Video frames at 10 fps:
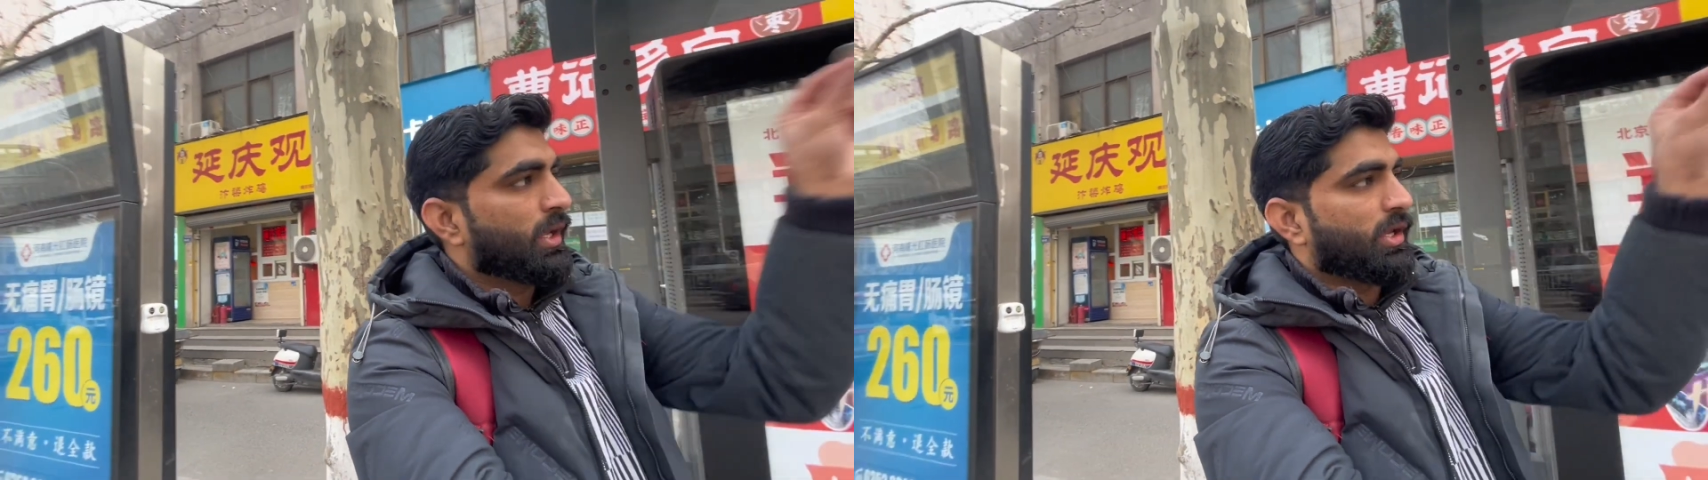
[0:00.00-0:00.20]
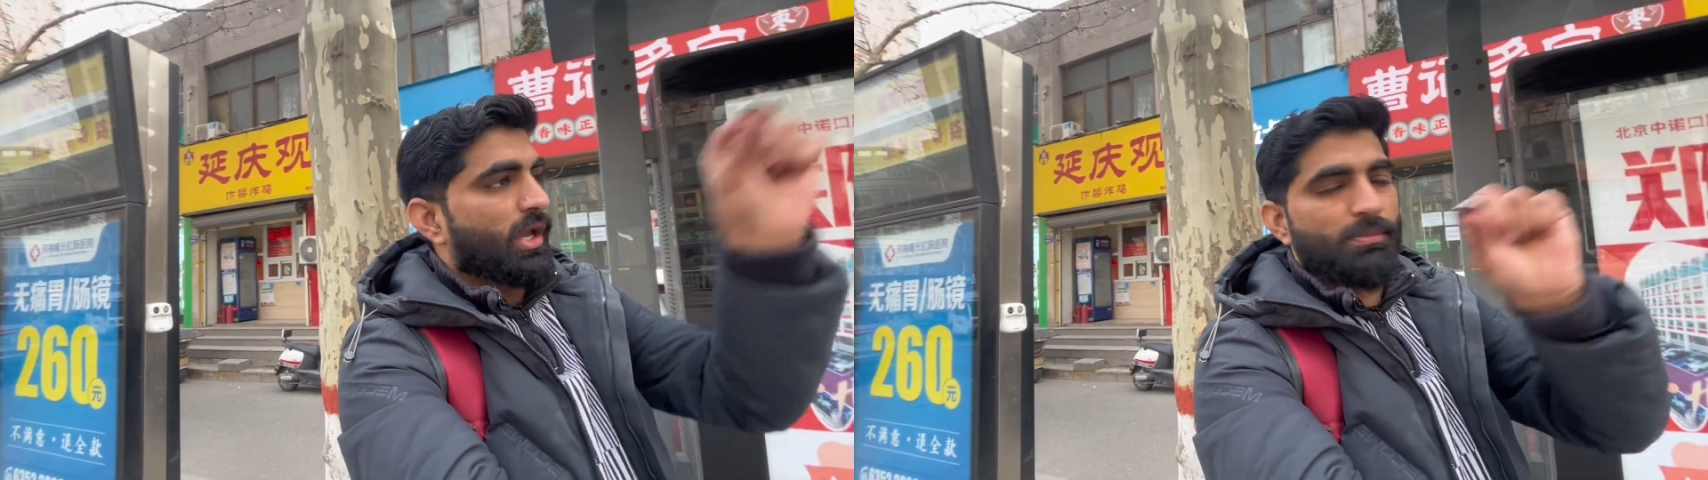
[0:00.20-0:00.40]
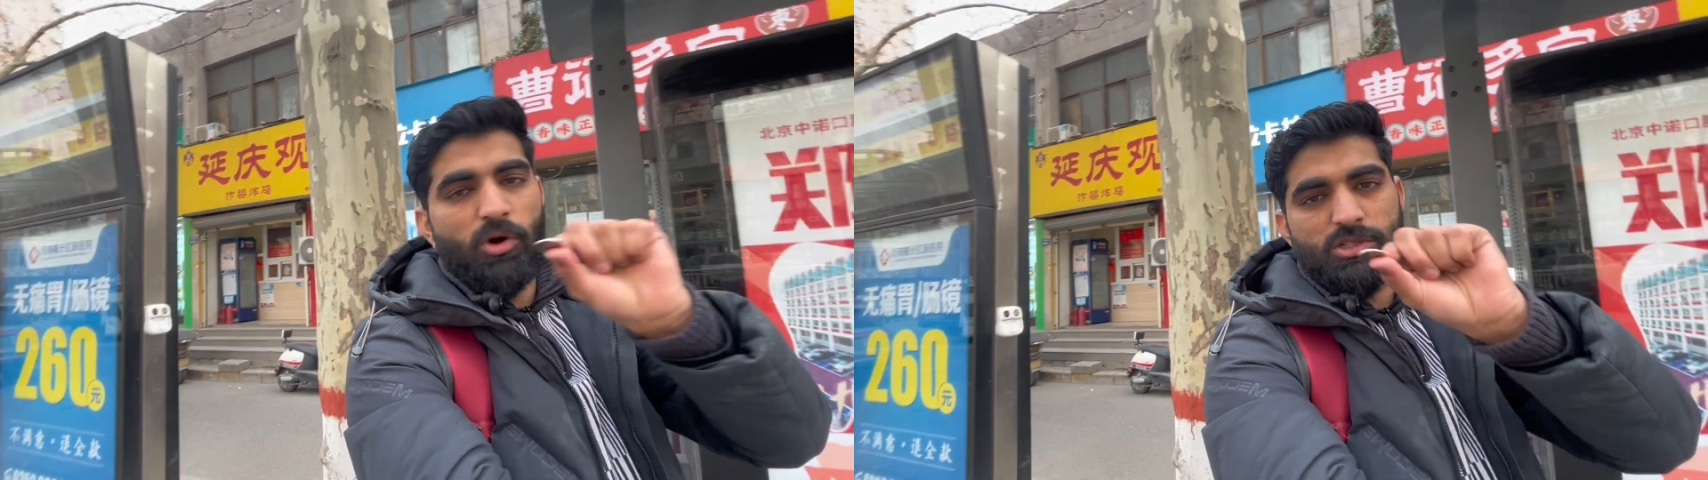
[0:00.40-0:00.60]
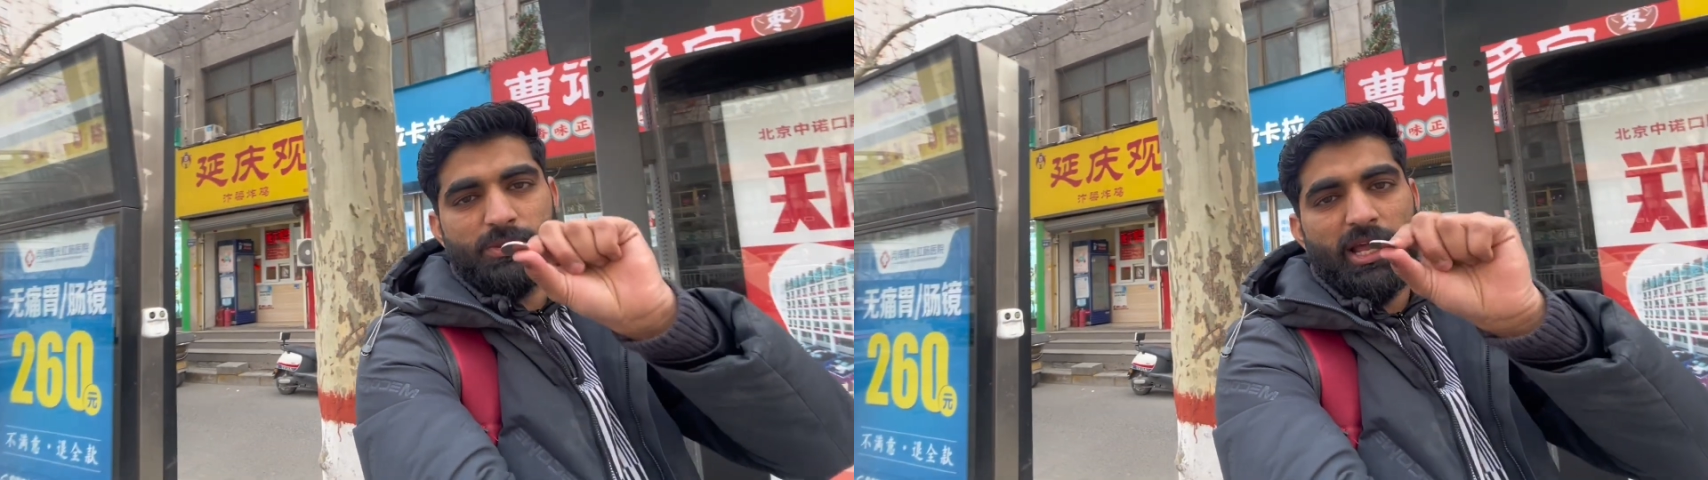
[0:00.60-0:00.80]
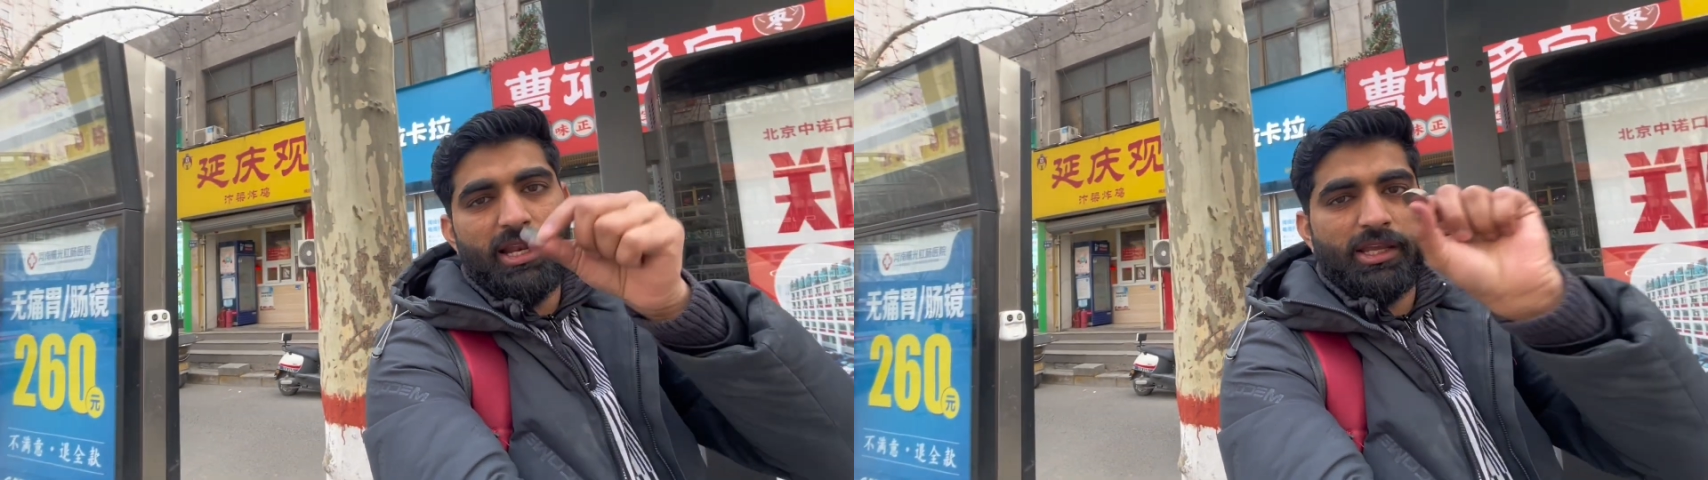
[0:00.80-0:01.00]
ये हम बॉक्स में
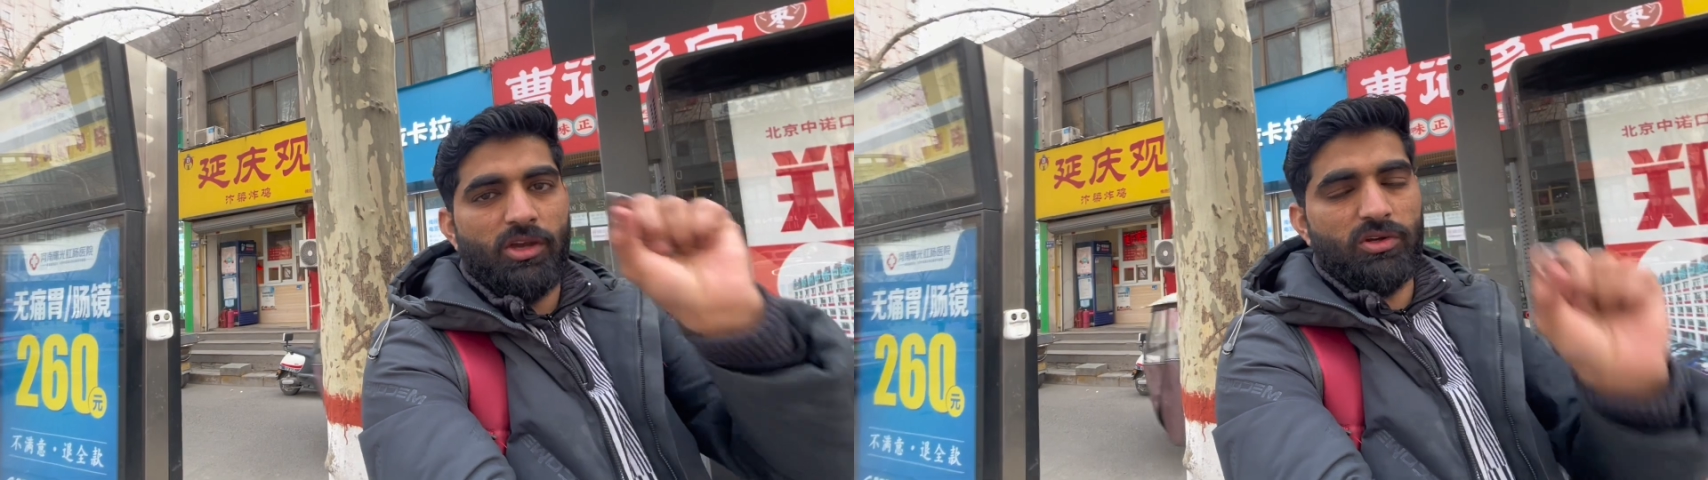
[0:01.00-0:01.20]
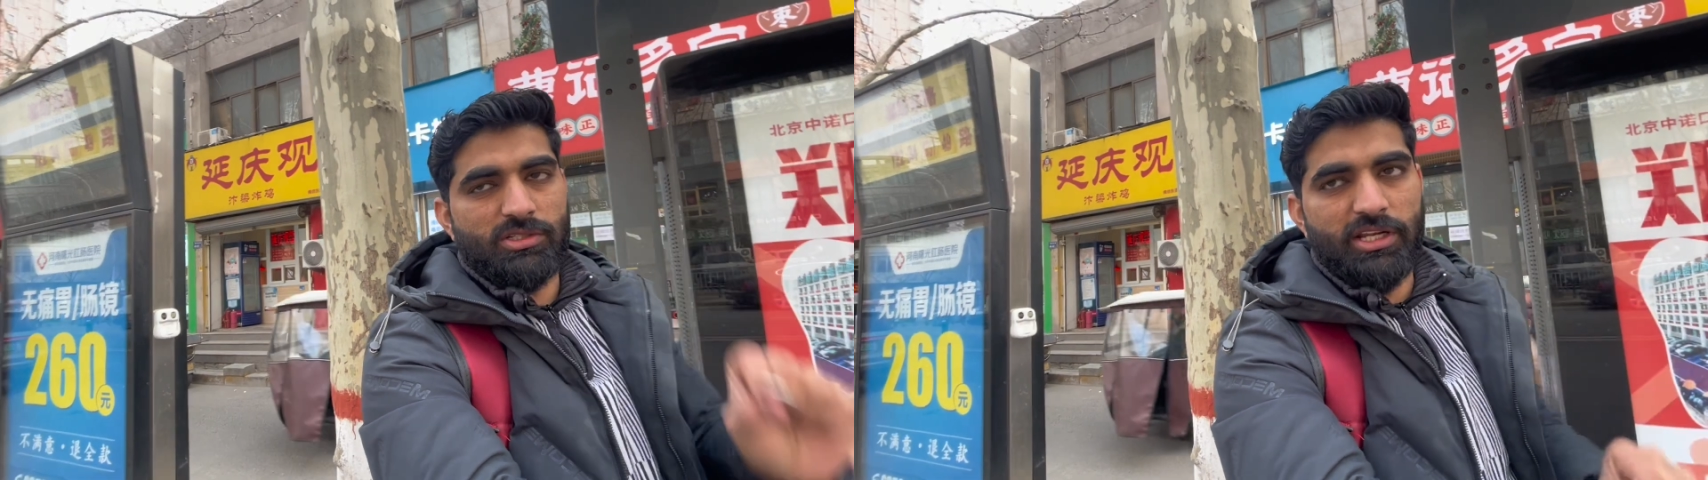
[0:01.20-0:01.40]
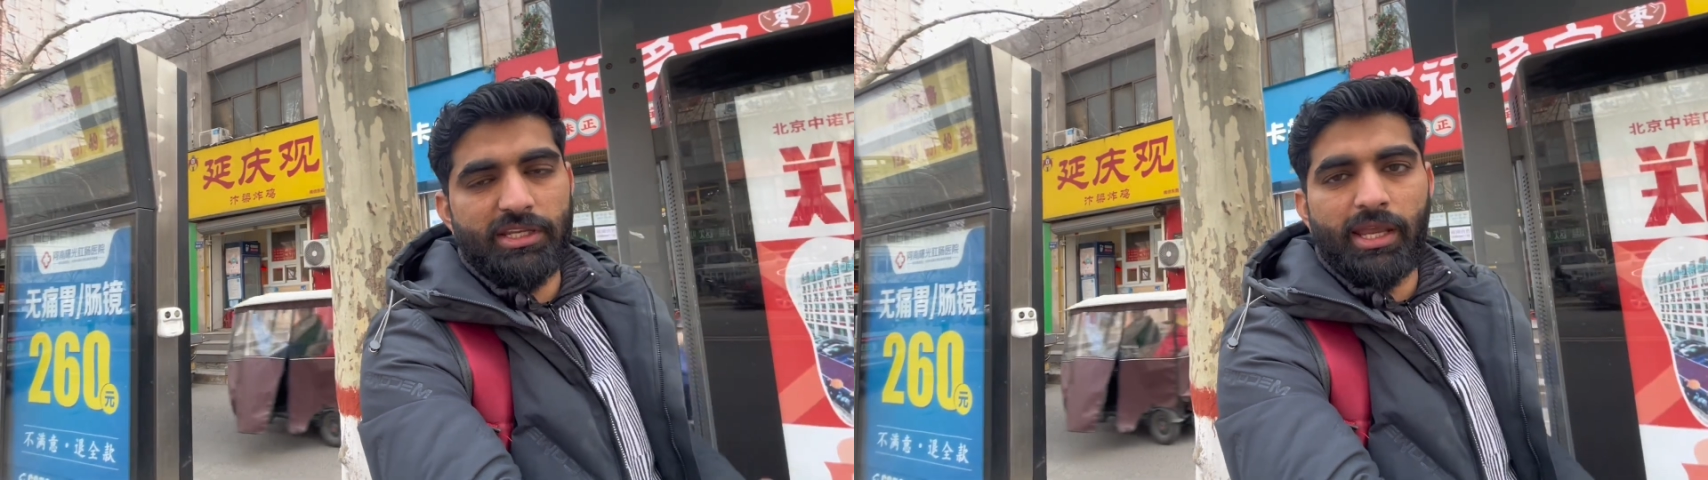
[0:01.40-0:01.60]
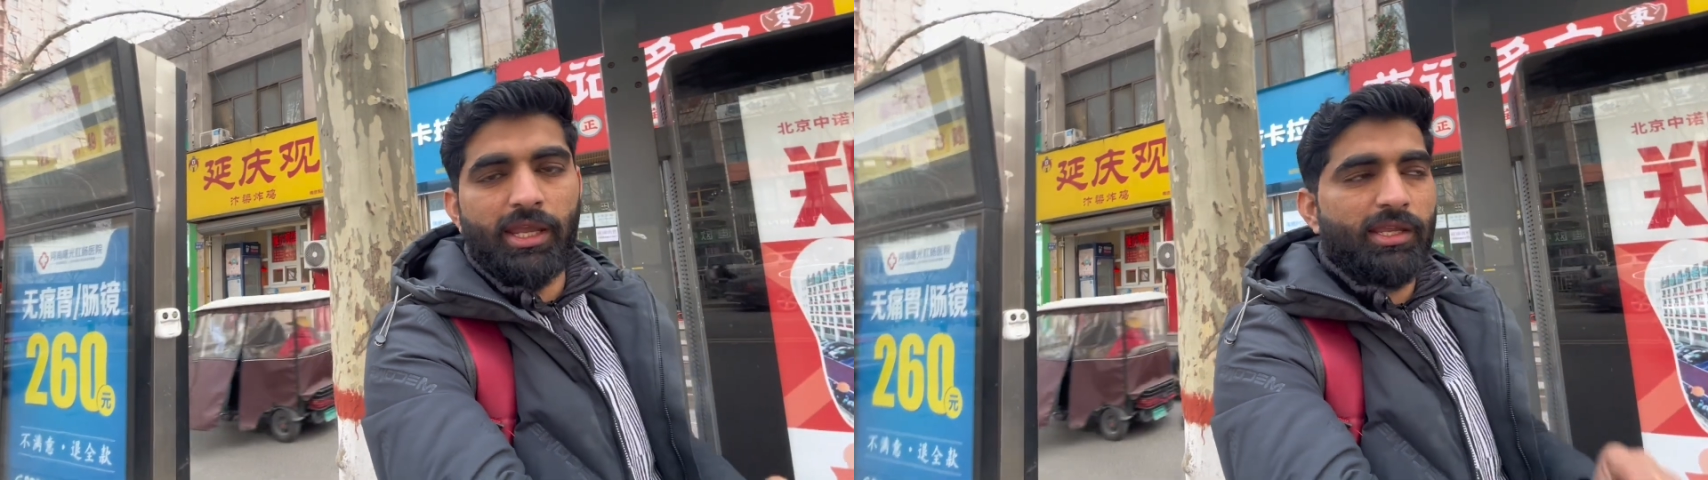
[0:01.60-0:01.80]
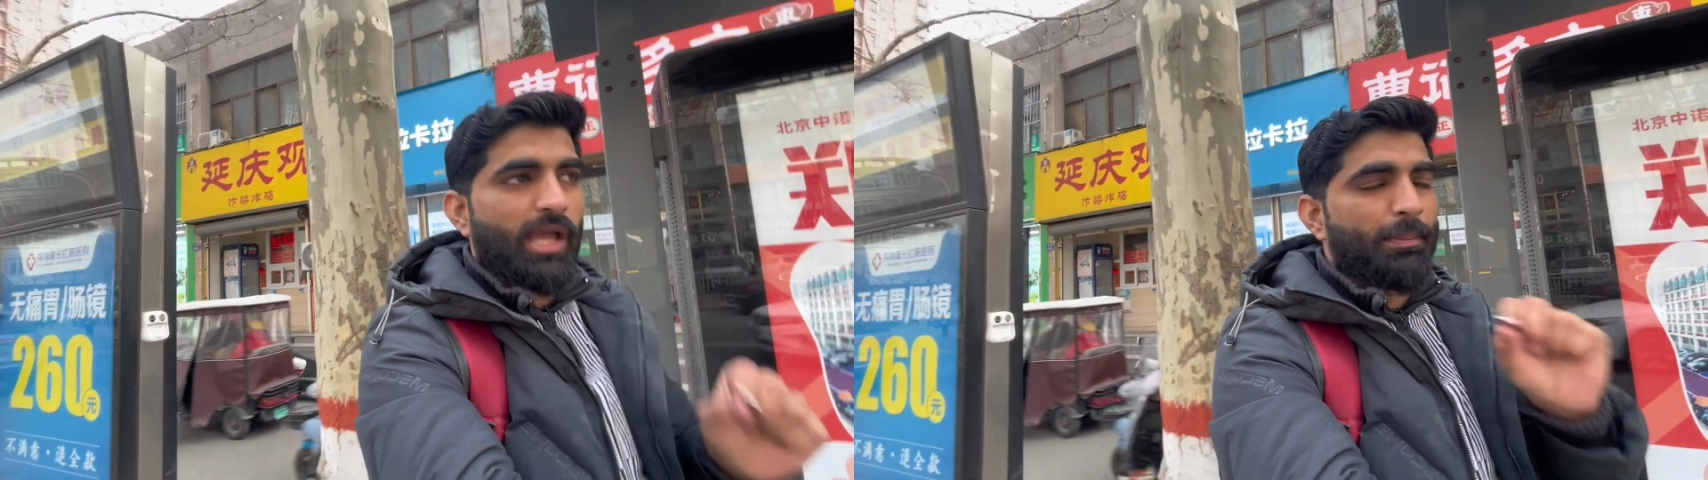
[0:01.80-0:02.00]
डालेंगे और चले
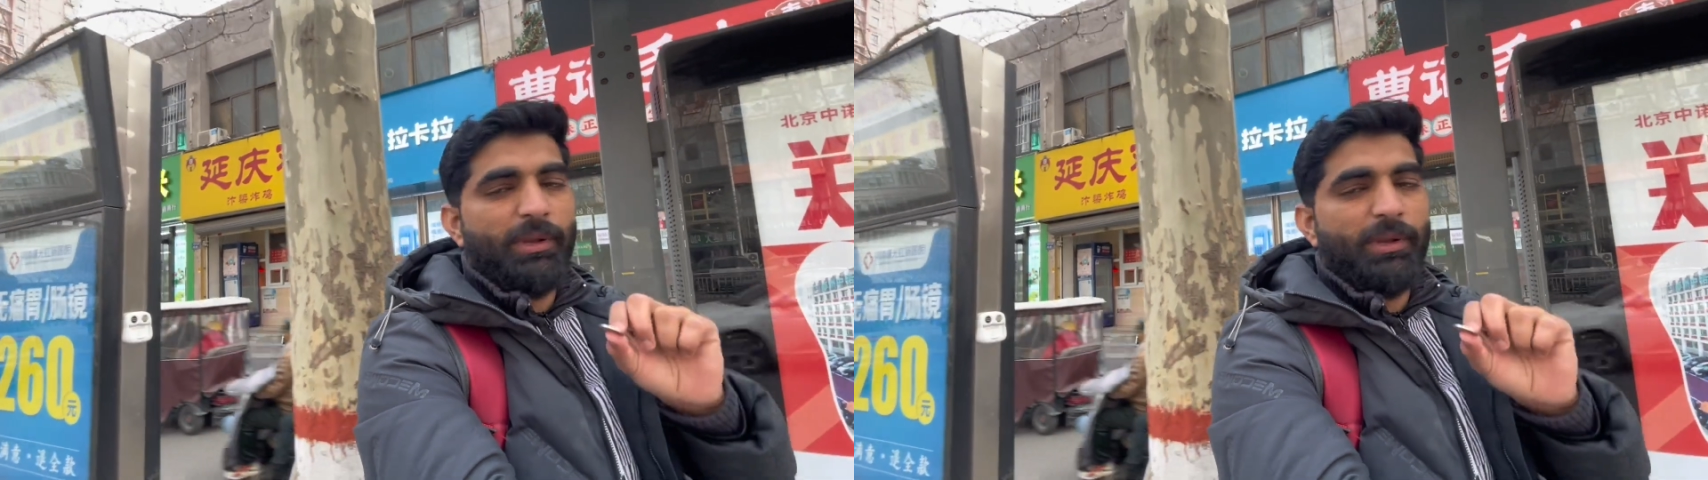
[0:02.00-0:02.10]
जाएंगे या